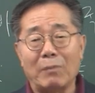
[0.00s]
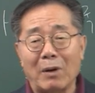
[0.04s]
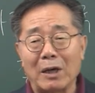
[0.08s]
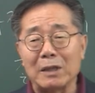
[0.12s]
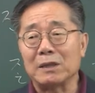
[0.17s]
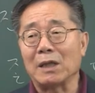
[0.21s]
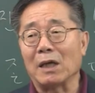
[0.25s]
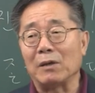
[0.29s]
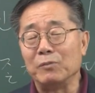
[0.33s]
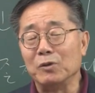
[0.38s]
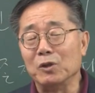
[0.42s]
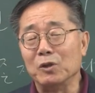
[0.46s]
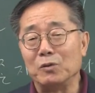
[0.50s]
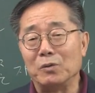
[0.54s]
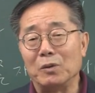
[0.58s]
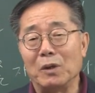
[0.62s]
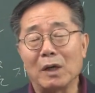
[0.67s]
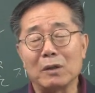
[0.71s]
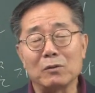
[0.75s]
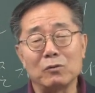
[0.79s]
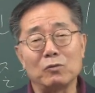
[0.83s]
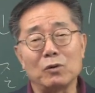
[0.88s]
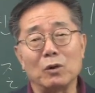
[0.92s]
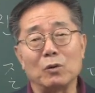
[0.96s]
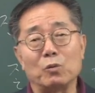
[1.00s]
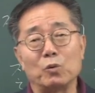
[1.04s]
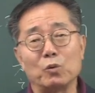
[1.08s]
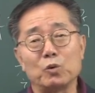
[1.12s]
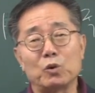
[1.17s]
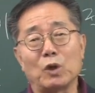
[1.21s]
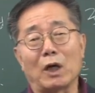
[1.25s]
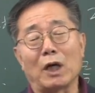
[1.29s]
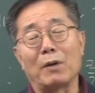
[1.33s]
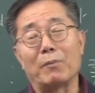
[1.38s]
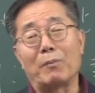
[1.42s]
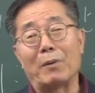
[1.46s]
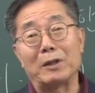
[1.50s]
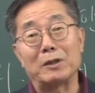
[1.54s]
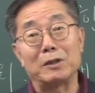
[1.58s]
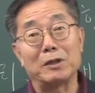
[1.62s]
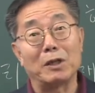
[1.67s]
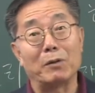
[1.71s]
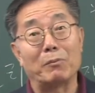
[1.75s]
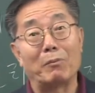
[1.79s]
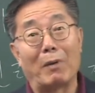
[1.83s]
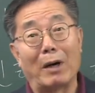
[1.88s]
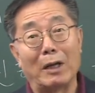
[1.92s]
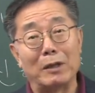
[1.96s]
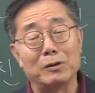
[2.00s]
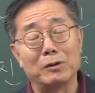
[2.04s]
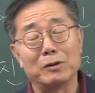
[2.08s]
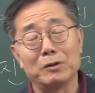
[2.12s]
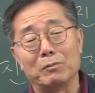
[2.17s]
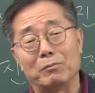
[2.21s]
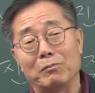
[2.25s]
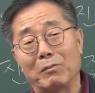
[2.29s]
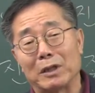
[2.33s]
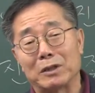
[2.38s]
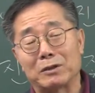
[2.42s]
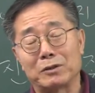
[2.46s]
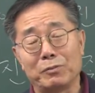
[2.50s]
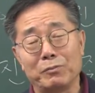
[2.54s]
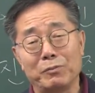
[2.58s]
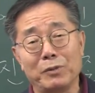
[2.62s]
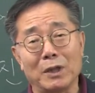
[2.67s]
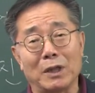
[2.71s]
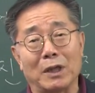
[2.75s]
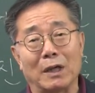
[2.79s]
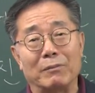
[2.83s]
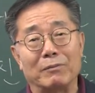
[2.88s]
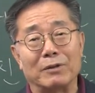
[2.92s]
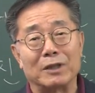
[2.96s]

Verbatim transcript: 맞다면 한국이 우상에 빠진 게 맞 맞습니까?